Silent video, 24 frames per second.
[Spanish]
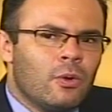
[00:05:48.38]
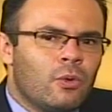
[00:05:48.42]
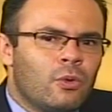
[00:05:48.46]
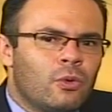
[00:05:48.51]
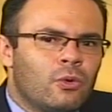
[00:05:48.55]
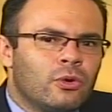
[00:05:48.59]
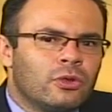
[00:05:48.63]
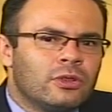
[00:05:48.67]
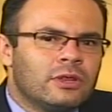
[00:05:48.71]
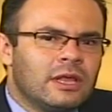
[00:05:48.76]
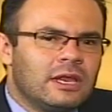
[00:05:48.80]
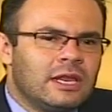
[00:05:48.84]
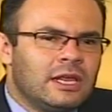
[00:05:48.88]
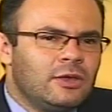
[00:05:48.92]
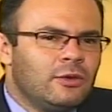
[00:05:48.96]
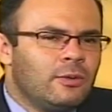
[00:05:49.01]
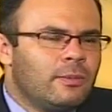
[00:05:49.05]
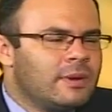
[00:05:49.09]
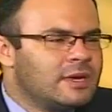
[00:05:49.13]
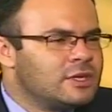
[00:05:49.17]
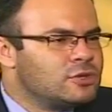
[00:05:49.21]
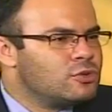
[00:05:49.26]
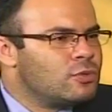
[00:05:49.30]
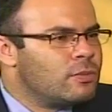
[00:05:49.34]
un
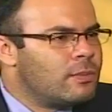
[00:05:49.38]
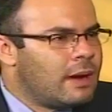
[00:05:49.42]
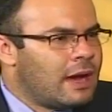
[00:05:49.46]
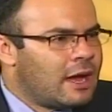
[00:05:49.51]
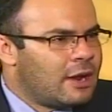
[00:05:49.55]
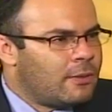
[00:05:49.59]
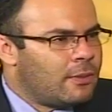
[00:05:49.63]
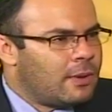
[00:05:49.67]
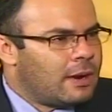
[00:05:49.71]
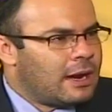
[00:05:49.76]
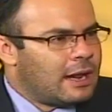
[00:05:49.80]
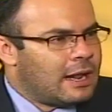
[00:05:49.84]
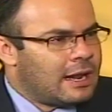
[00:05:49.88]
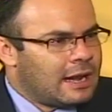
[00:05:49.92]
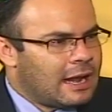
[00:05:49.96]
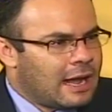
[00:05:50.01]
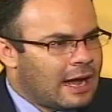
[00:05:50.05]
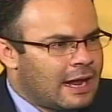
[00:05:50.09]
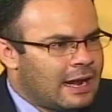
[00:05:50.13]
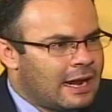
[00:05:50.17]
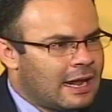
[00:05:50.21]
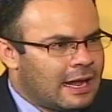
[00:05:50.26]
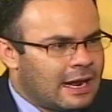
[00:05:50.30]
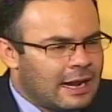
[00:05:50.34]
contenido más humano a
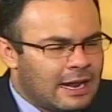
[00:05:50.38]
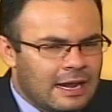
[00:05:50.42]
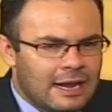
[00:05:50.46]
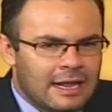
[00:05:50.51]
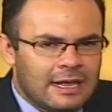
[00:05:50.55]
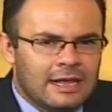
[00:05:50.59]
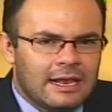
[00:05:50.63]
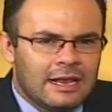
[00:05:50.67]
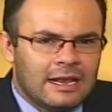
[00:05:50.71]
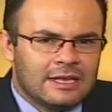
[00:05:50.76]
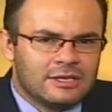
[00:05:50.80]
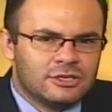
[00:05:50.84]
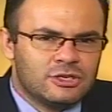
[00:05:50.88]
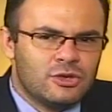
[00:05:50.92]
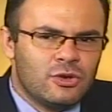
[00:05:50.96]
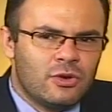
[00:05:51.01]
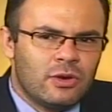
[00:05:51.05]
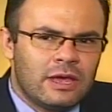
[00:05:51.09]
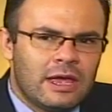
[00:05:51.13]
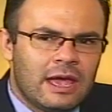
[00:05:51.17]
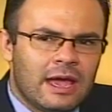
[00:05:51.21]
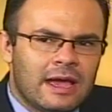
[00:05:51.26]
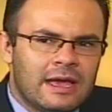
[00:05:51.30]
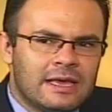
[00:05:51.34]
la,
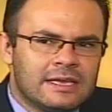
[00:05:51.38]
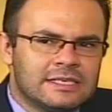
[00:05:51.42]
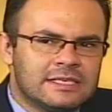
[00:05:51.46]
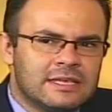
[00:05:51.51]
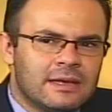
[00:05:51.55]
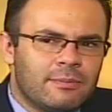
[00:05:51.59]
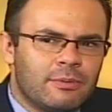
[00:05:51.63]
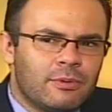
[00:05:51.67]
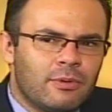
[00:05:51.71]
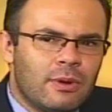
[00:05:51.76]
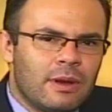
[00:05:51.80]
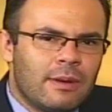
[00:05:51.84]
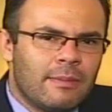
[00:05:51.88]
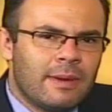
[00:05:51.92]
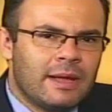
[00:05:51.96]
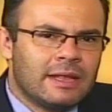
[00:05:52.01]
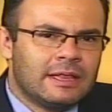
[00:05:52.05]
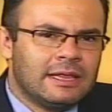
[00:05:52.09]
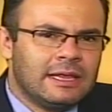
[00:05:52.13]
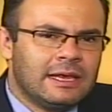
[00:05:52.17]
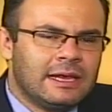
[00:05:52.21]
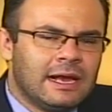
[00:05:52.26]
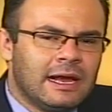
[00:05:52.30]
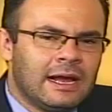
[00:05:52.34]
legislación y a esta
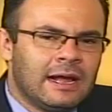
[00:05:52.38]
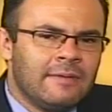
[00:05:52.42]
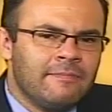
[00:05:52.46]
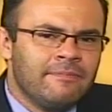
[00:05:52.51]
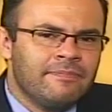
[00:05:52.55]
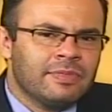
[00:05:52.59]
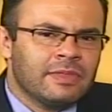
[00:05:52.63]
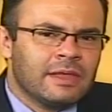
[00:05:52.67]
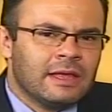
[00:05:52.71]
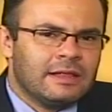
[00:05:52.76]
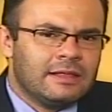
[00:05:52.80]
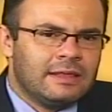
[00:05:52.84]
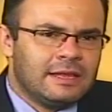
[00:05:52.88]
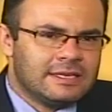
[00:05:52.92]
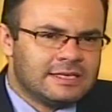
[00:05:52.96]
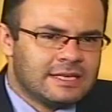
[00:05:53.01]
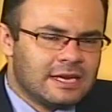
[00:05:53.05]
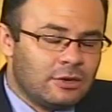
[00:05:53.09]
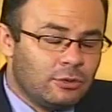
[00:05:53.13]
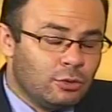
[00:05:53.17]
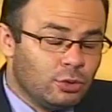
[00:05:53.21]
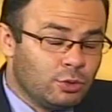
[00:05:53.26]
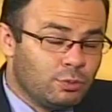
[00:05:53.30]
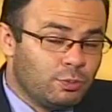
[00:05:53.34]
problemática de
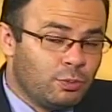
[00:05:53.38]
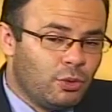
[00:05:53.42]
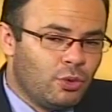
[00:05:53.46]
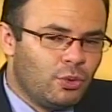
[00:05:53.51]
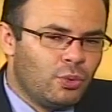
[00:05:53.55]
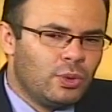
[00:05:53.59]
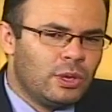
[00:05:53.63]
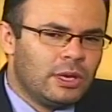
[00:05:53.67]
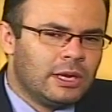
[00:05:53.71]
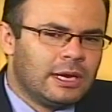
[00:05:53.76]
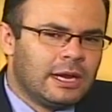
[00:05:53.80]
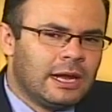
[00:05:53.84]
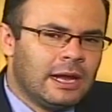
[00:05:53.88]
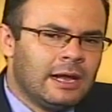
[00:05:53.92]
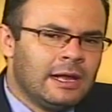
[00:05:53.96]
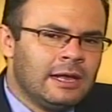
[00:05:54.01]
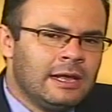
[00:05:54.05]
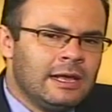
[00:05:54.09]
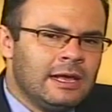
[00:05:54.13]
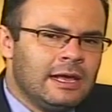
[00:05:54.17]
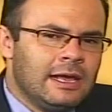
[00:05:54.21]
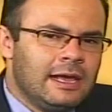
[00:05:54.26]
salud pública.